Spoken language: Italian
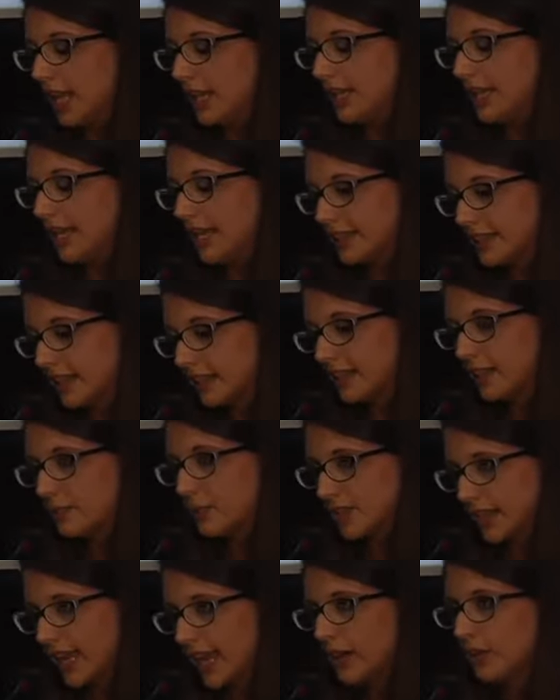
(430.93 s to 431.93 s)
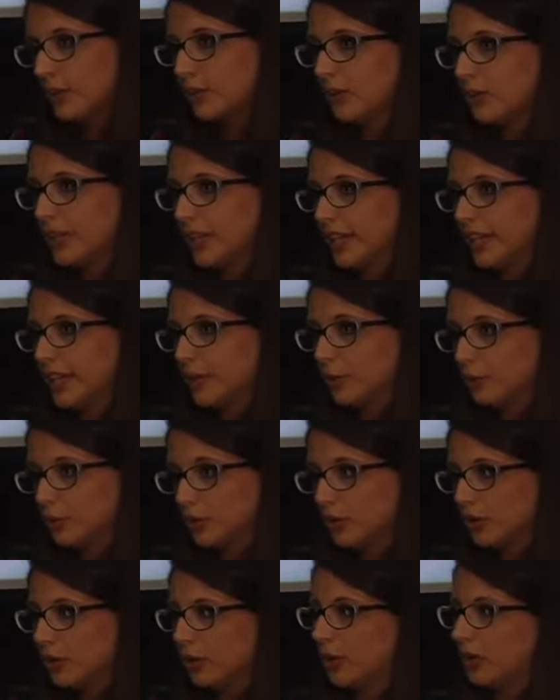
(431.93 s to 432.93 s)
Nel VII secolo il,
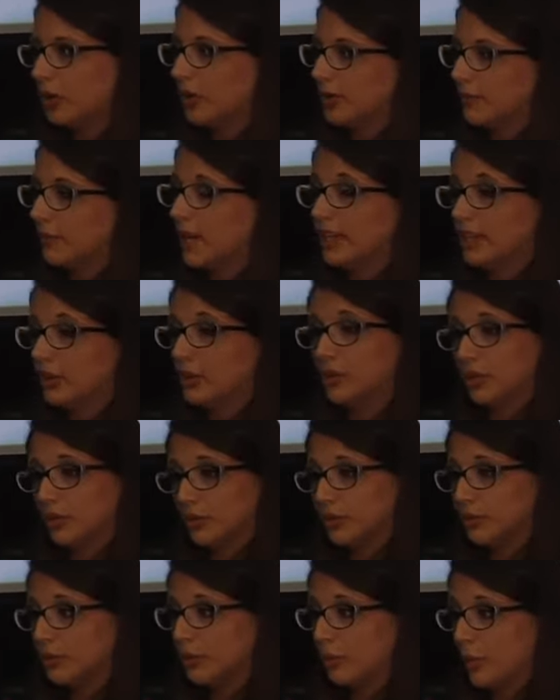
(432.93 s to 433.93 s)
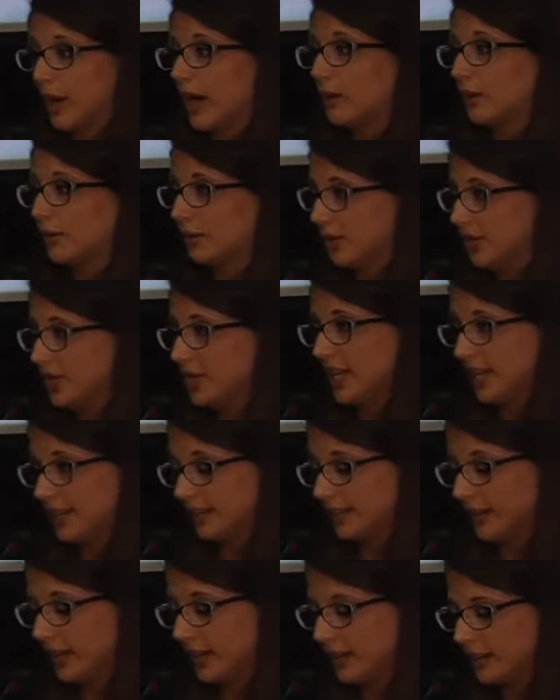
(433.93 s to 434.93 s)
chirurgo, il, medico chirurgo Paolo
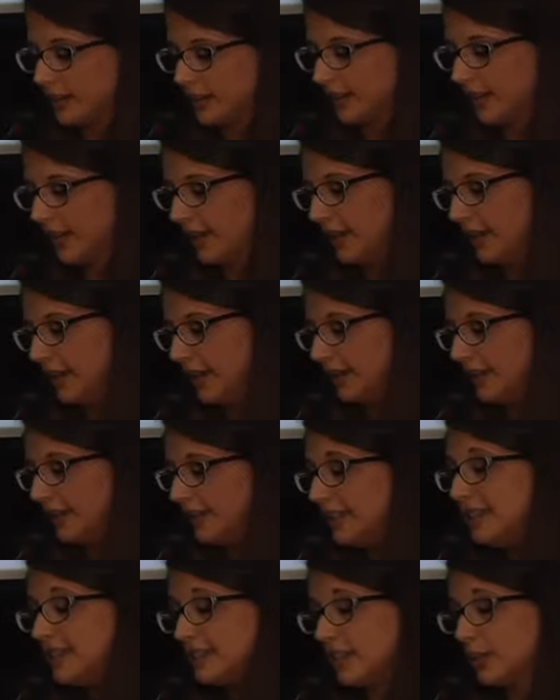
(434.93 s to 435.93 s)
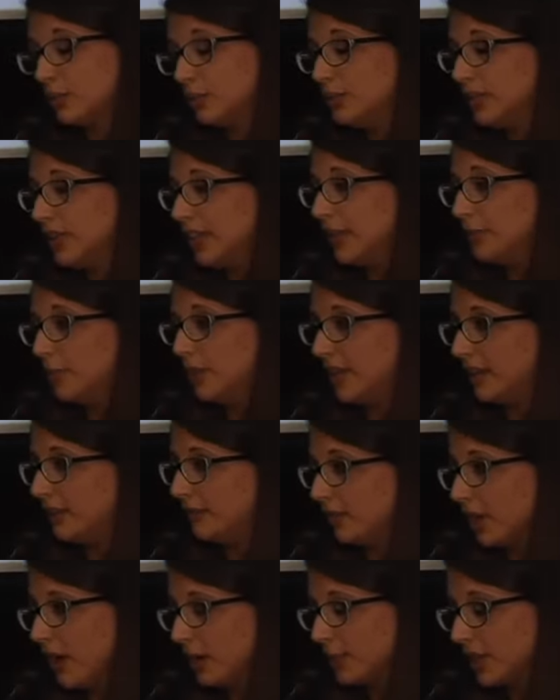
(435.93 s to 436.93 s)
Egineta eh, le disse utili per il
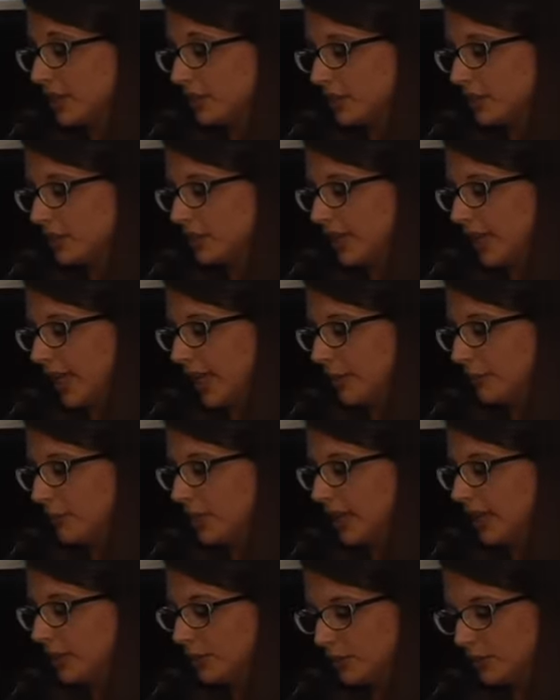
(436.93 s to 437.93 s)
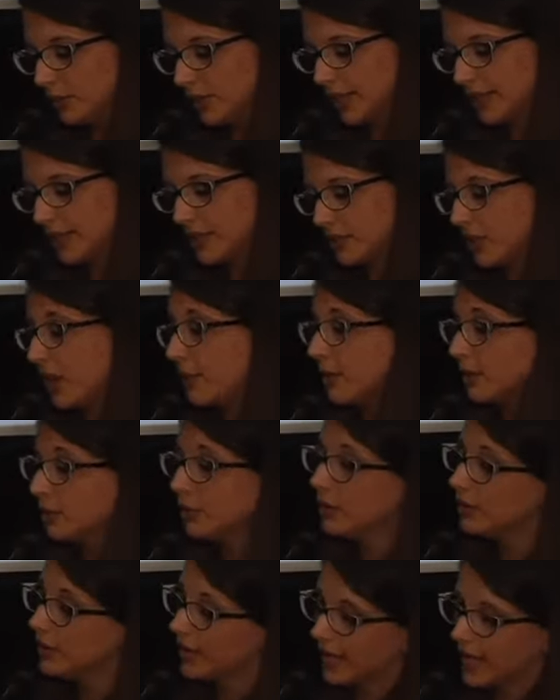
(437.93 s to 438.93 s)
vomito e per i dolori di stomaco,
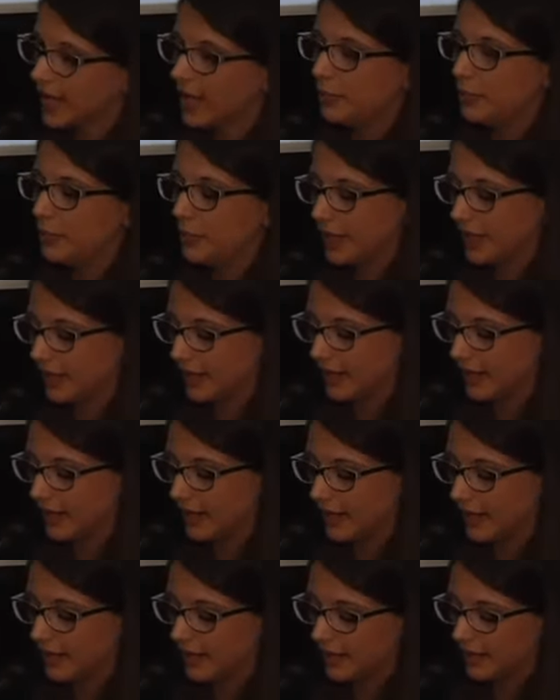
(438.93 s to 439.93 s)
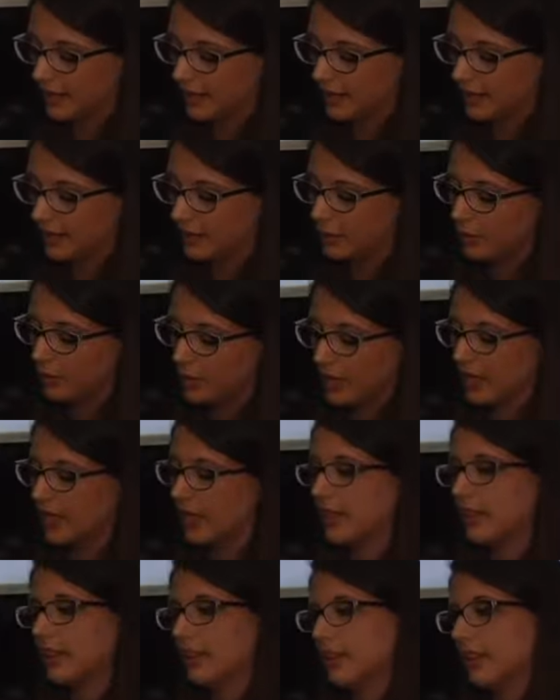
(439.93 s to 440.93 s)
oltre che per eh,
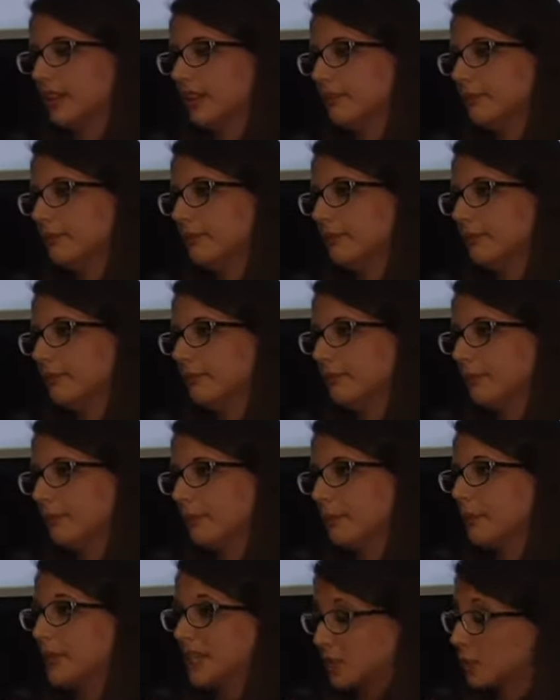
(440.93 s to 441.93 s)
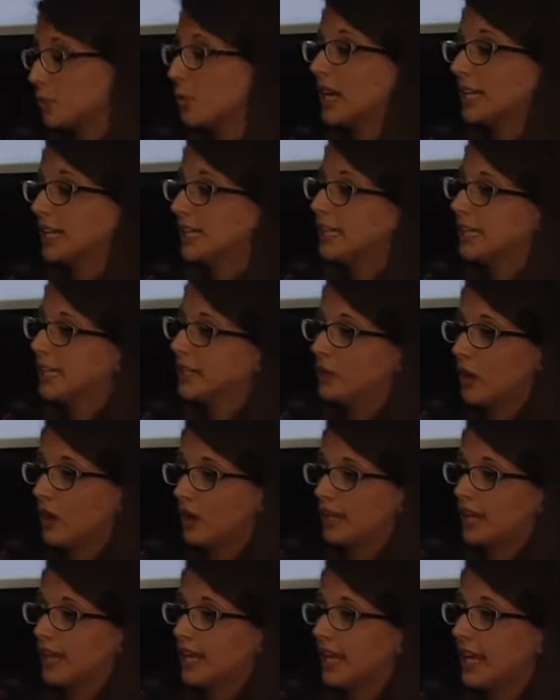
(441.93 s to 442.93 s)
dolori eh, mestruali nelle
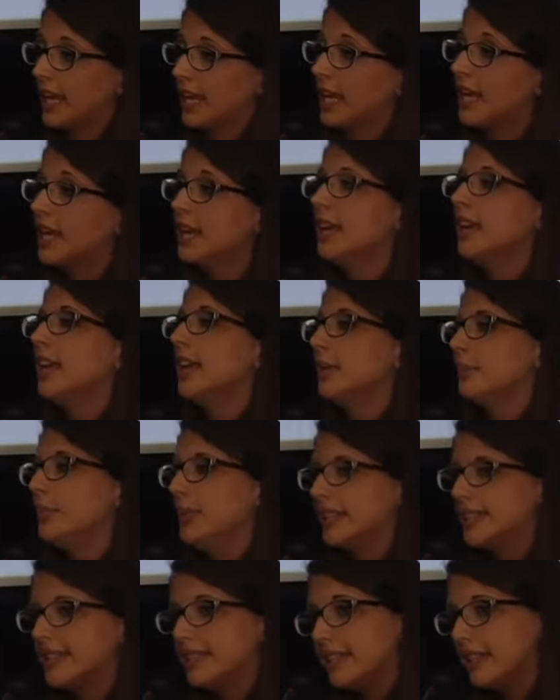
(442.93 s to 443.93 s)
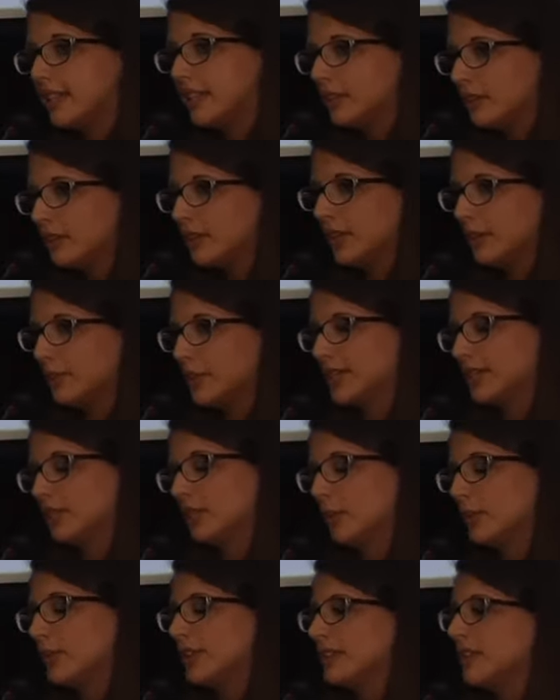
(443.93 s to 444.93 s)
donne e persino, le
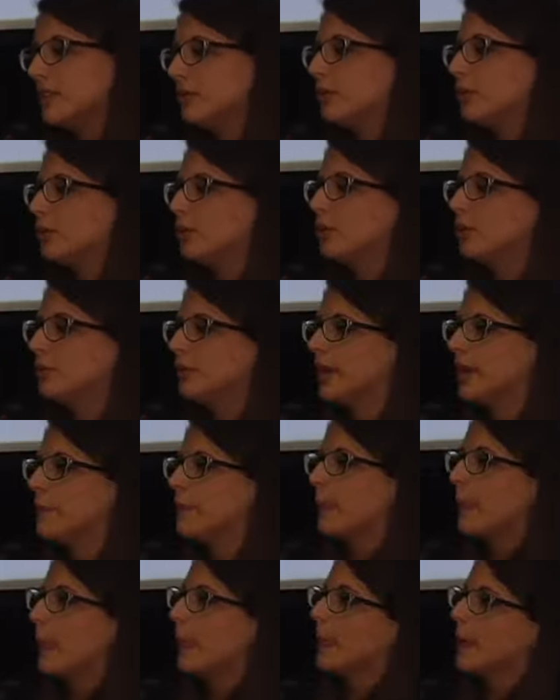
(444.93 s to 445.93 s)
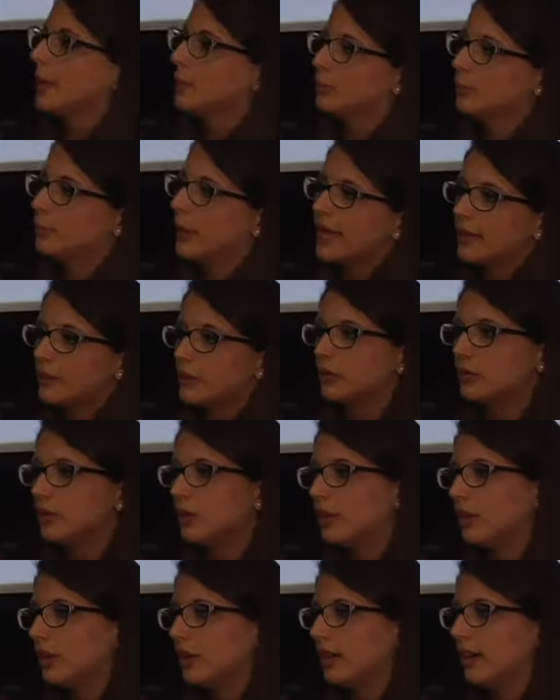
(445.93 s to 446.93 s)
presentò persino come un
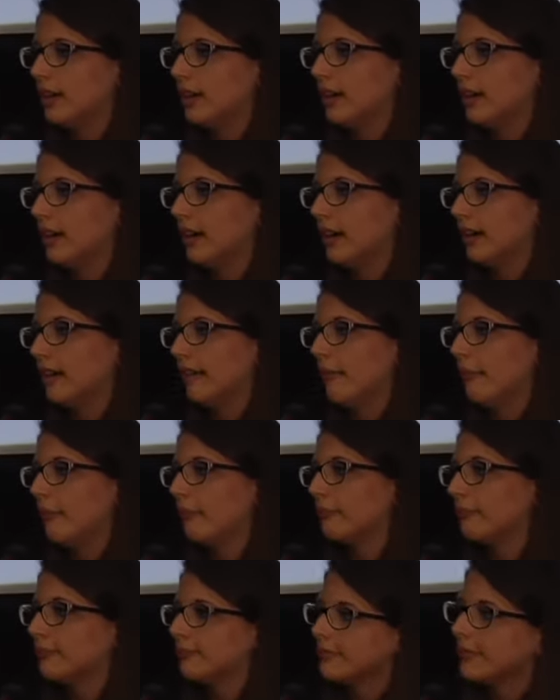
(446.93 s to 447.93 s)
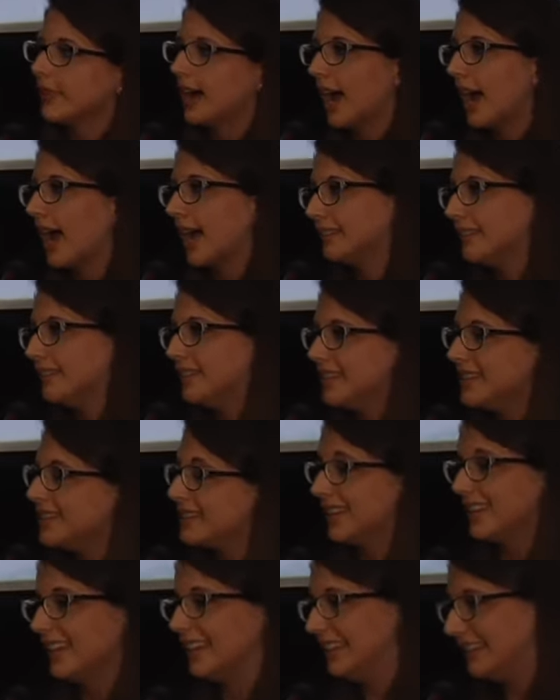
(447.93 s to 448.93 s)
metodo um,
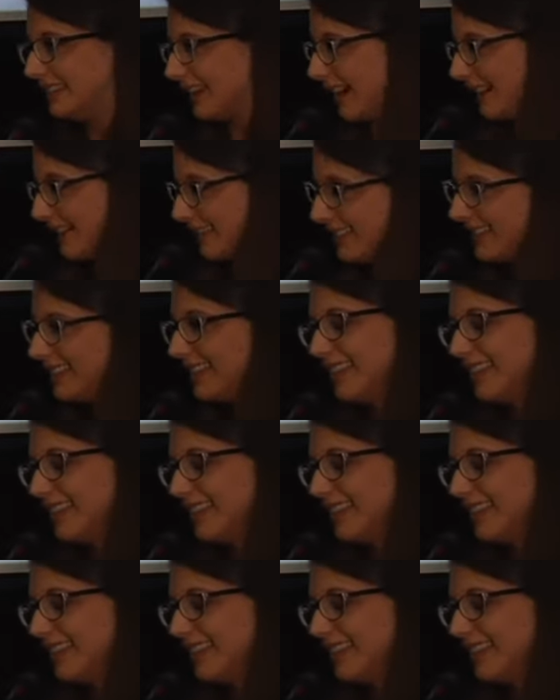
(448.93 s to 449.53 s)
antisterilità.